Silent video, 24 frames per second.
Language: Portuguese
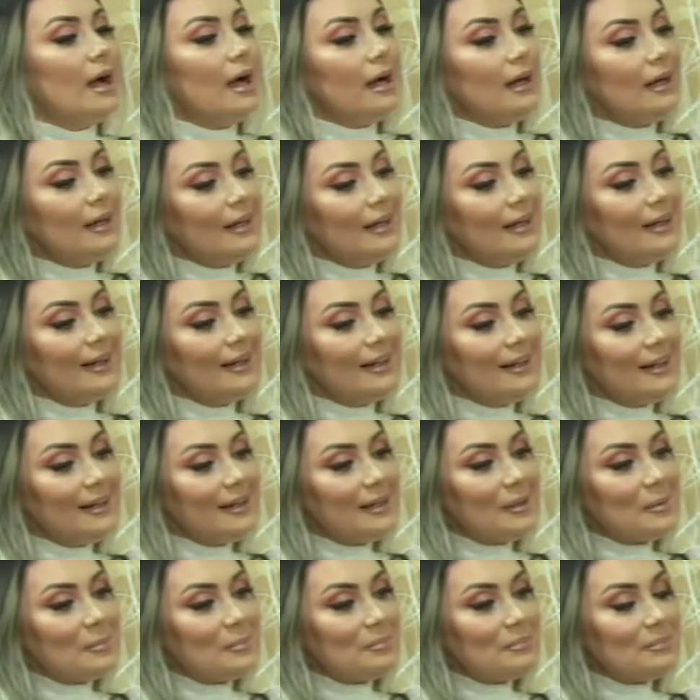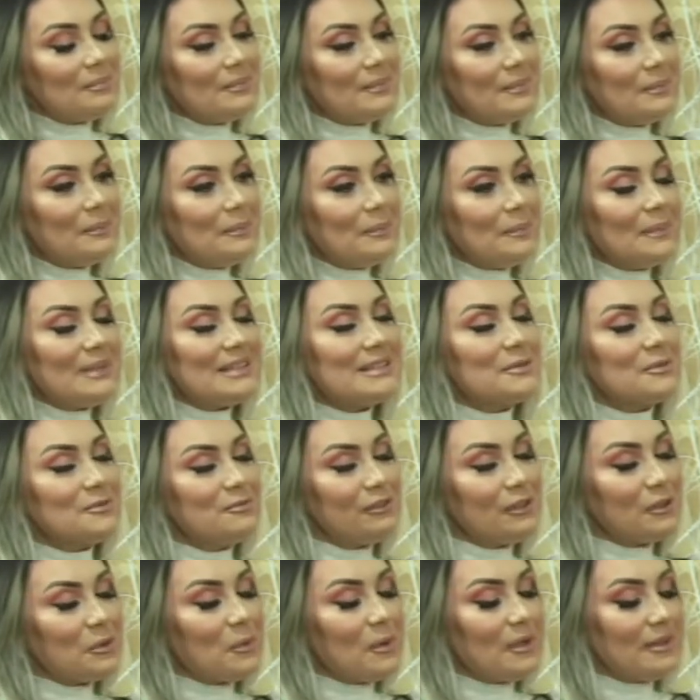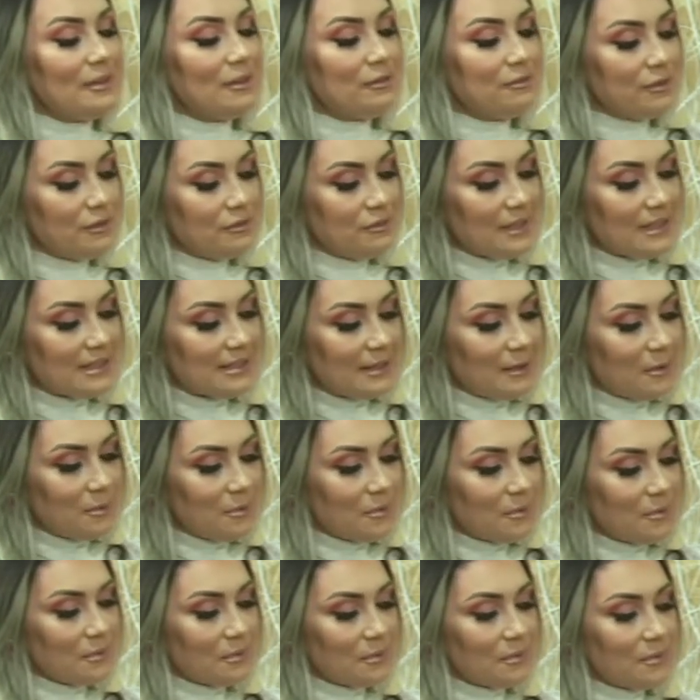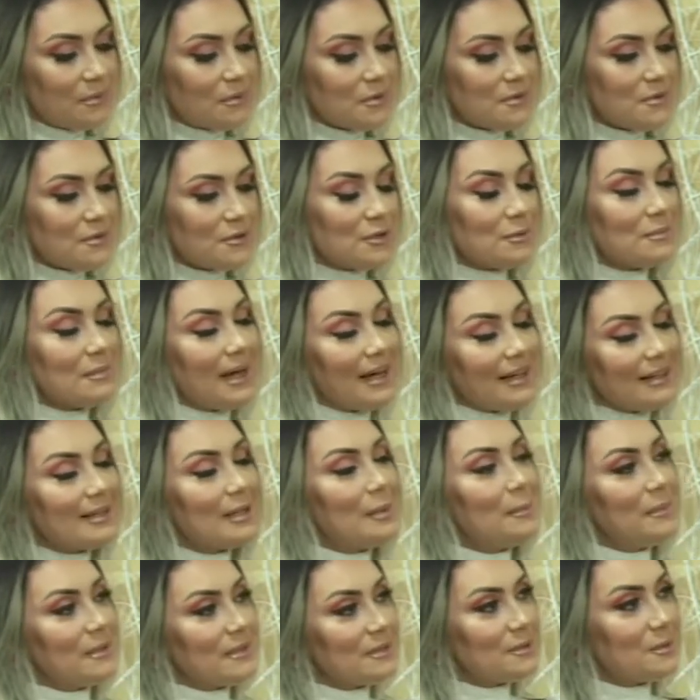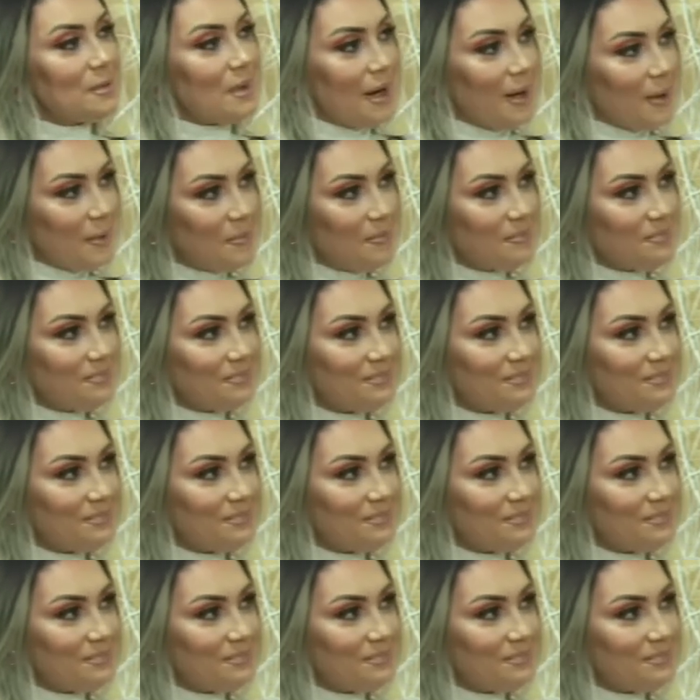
Uh, mas foi quando eu fui fazer um curso de marca pessoal,